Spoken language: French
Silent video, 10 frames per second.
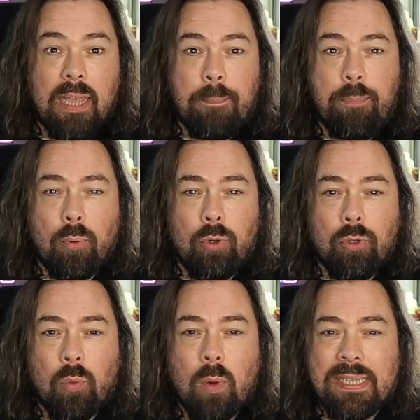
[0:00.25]
Et pour le
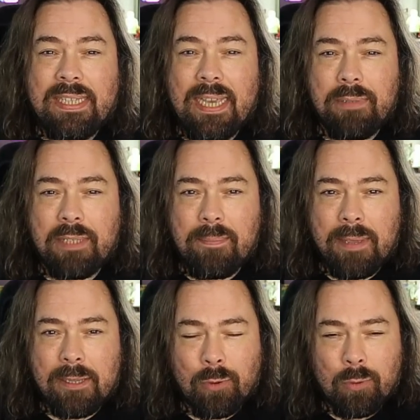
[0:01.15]
troisième
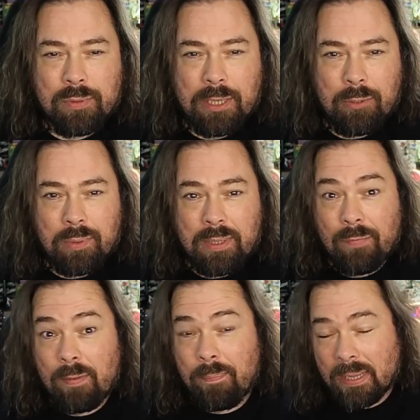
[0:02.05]
trimestre
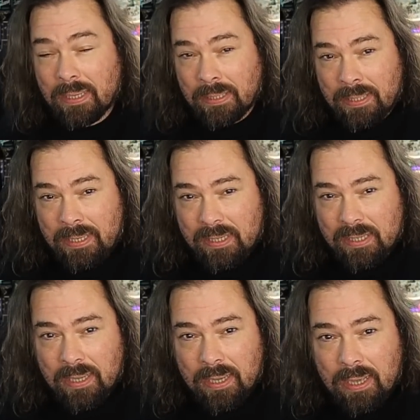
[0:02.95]
consécutif, eh bien
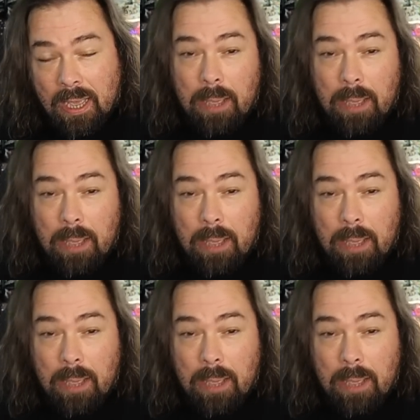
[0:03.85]
Disney